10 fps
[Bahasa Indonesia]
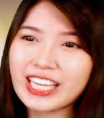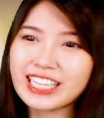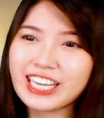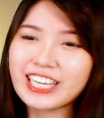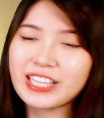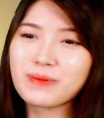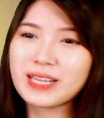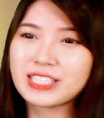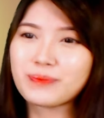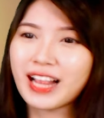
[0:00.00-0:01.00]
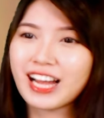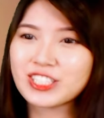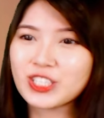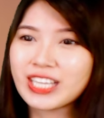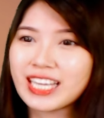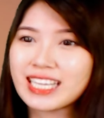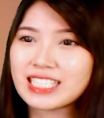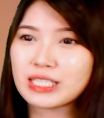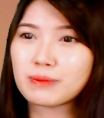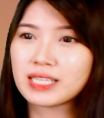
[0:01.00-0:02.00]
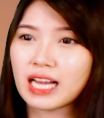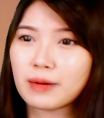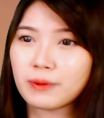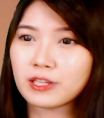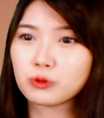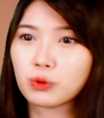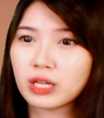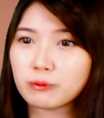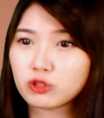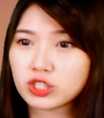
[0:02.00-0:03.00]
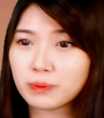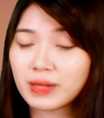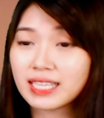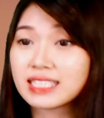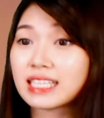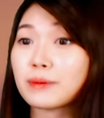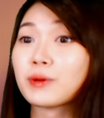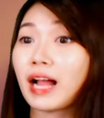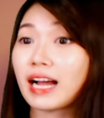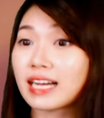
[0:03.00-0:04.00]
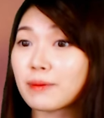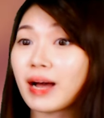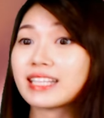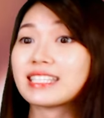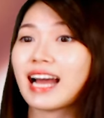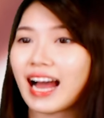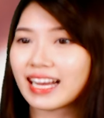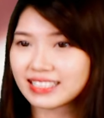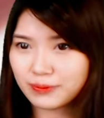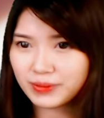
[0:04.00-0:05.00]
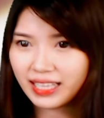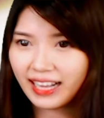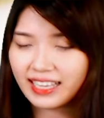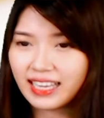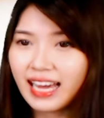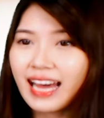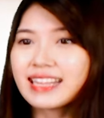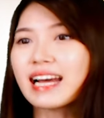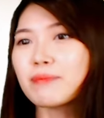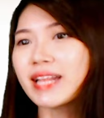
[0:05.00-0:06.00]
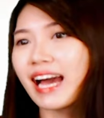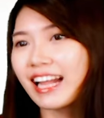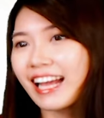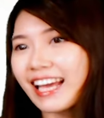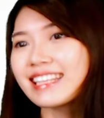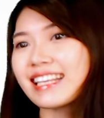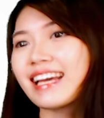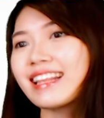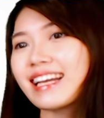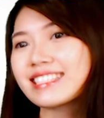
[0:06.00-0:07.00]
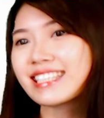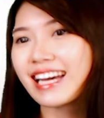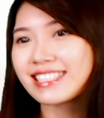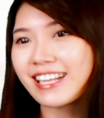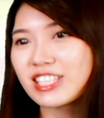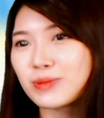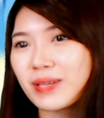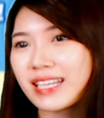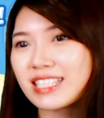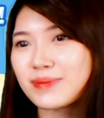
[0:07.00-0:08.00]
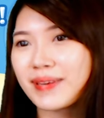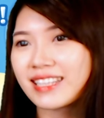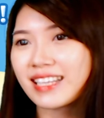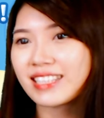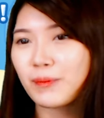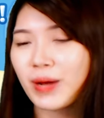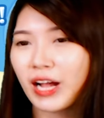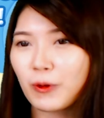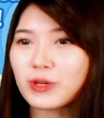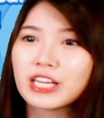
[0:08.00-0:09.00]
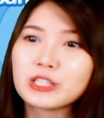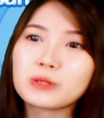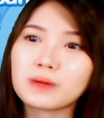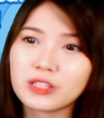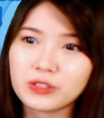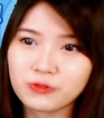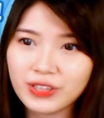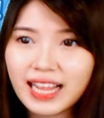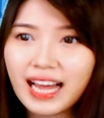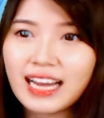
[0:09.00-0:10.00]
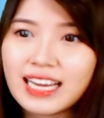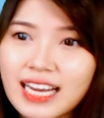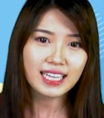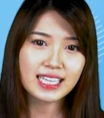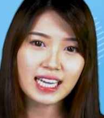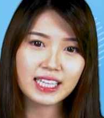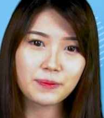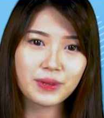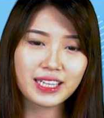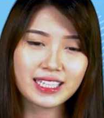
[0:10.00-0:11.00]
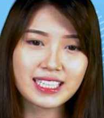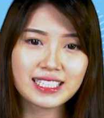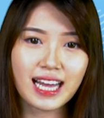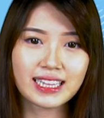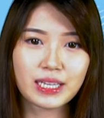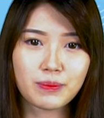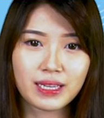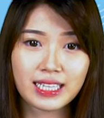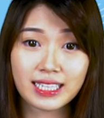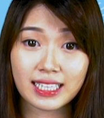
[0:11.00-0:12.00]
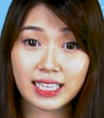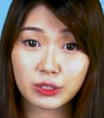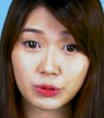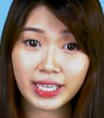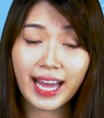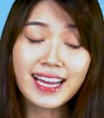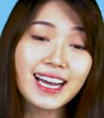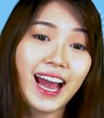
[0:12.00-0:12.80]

Login Card yang masih berlangsung hingga 11 April 2017 dengan beragam hadiah item menarik. Dan pada hari ini, Let's Get Rich merilis pendan terbaru yaitu Balloon Villa. Dengan ability saat tiba di keliling dunia,